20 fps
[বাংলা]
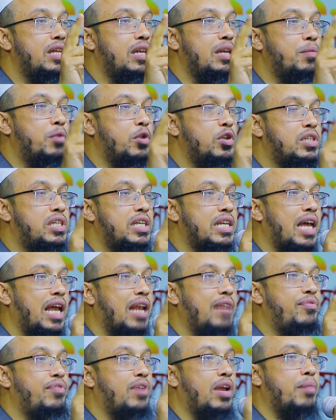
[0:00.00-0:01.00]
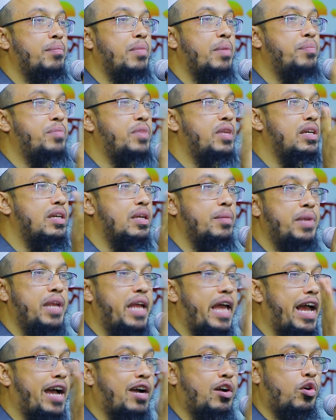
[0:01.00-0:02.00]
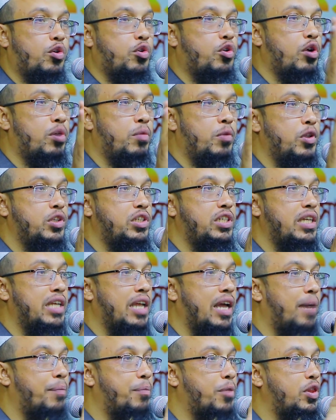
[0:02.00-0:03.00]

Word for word: তিনি বলছেন আলিফলাম মিম তিনটা মিলে এক অক্ষর বলছি না